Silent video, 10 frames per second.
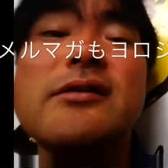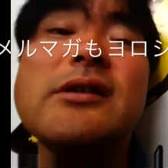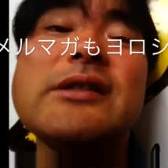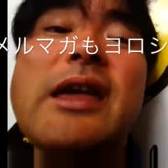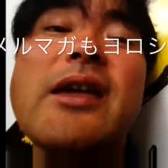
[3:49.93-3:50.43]
ぜ
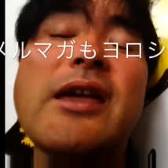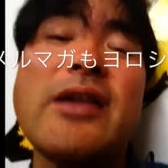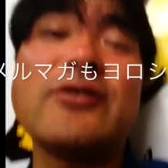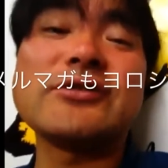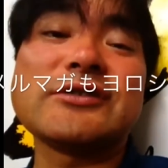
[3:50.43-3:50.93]
ひね、
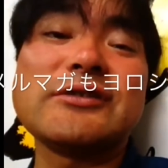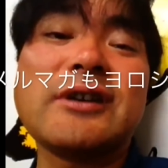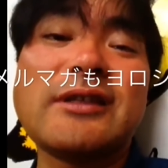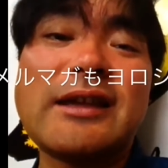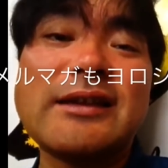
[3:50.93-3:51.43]
よろしくお
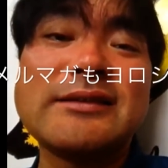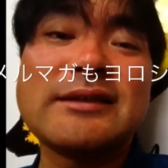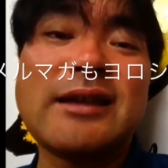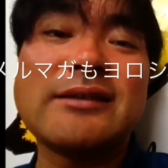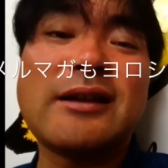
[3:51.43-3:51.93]
願いし
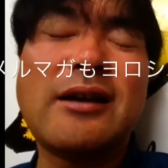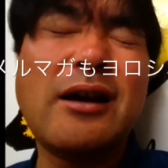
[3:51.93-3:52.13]
たいと